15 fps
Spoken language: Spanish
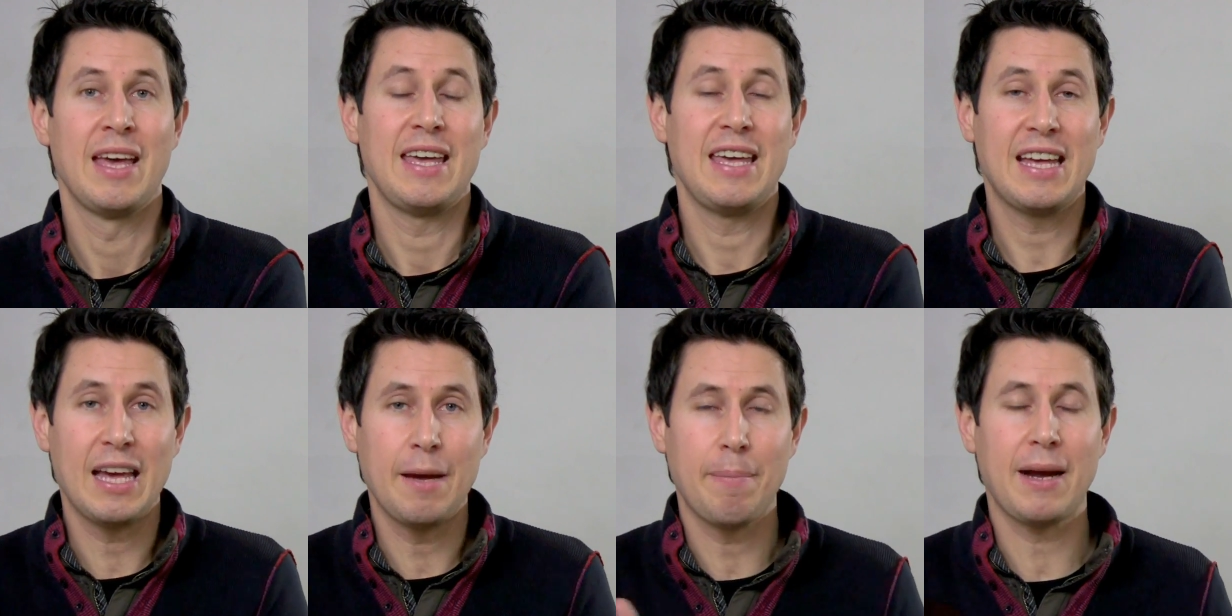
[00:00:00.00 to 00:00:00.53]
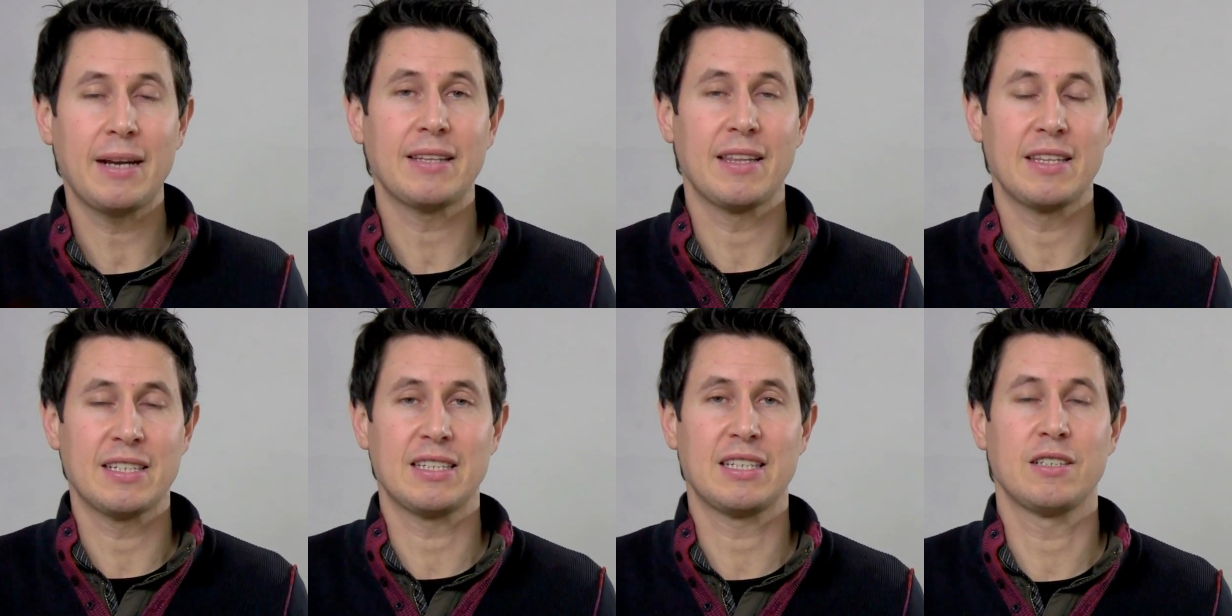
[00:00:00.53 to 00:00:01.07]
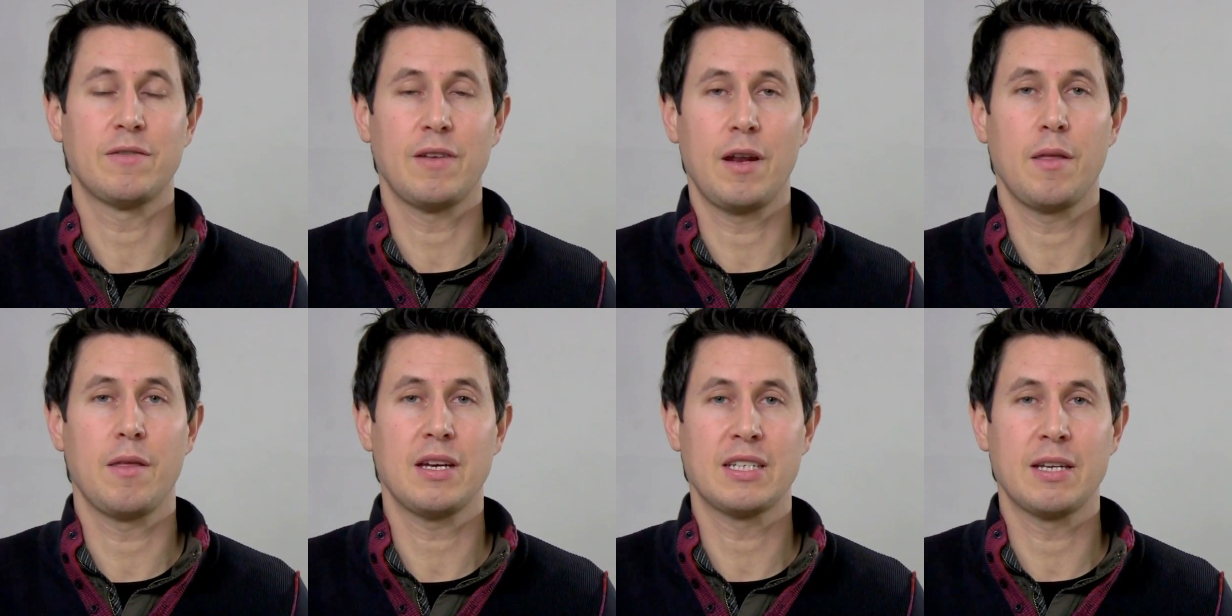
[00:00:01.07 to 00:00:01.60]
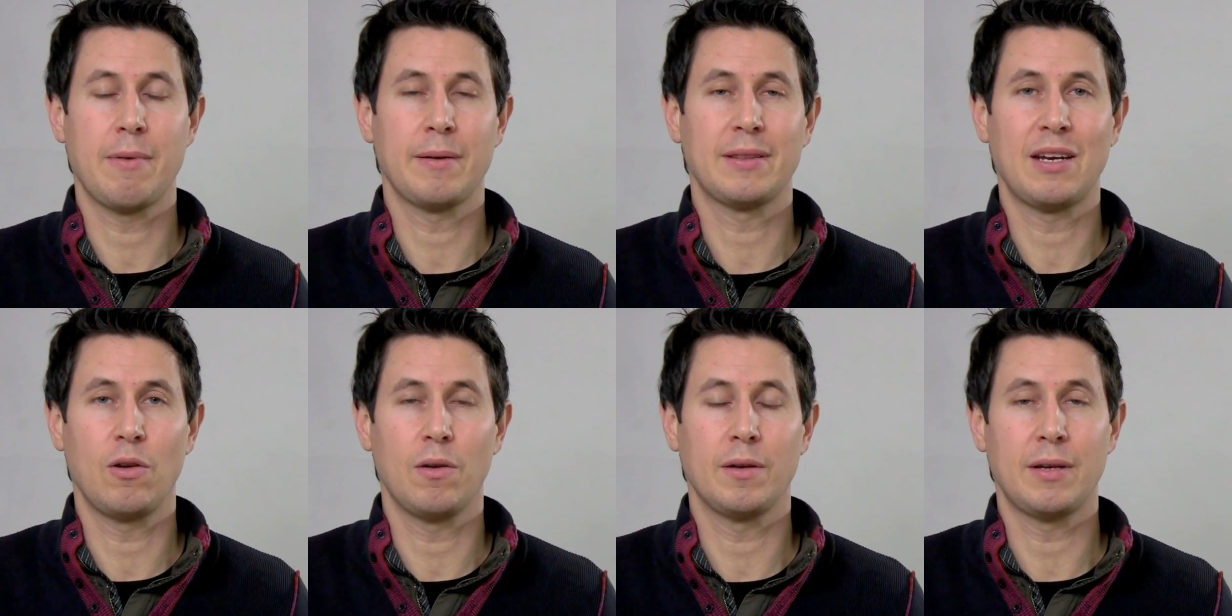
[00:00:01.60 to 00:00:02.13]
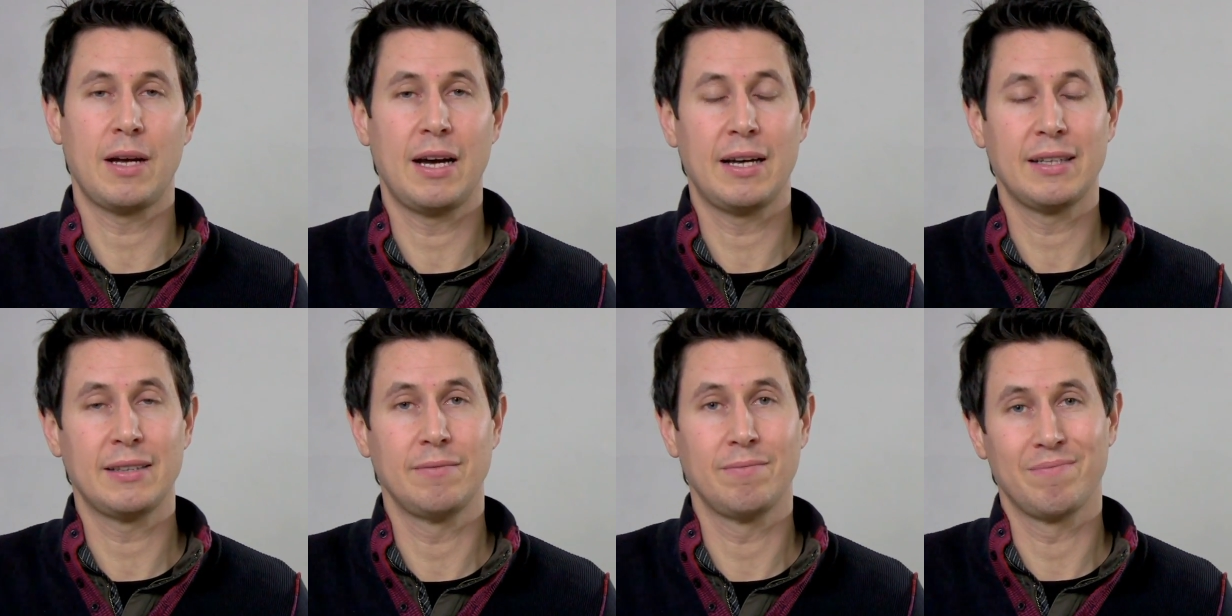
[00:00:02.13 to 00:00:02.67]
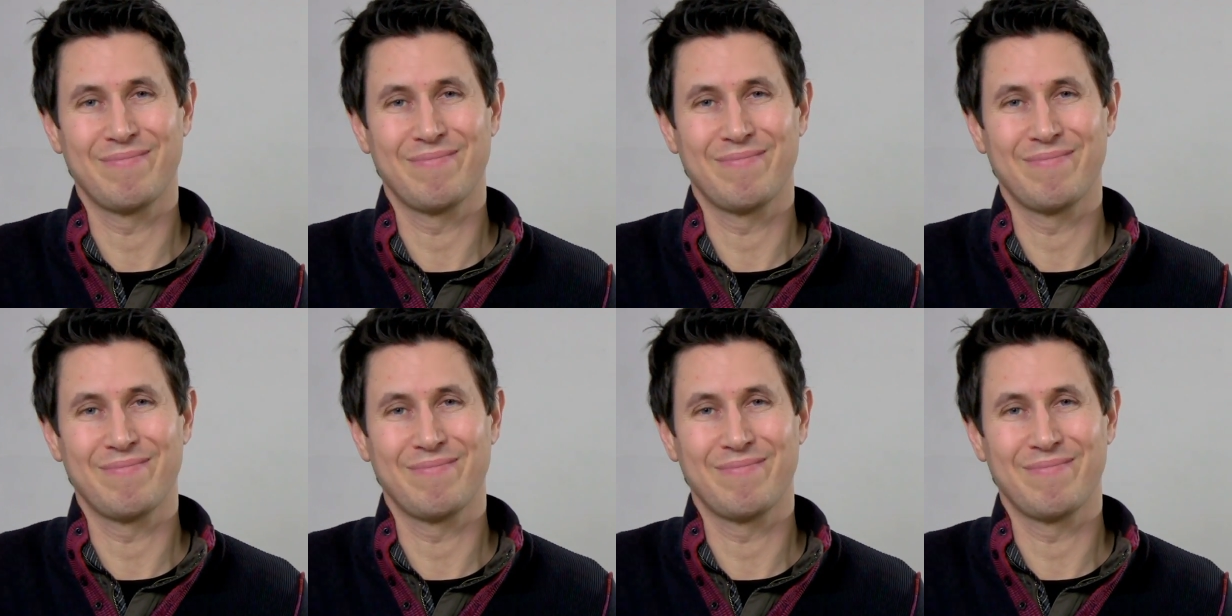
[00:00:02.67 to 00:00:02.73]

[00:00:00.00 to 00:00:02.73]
y qué parte de esa transferencia se va a,